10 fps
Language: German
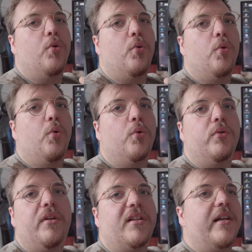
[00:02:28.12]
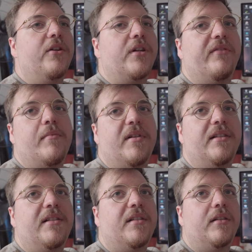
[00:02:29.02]
Und das zeige ich einfach mal
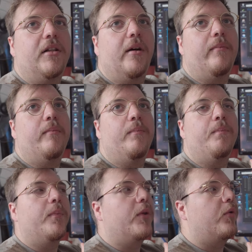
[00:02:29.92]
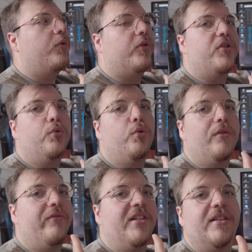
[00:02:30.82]
jetzt. Ähm, und ihr könnt
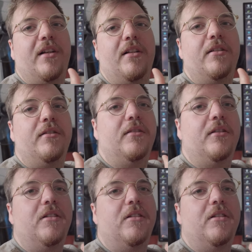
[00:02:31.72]
zugucken, wie ich das halt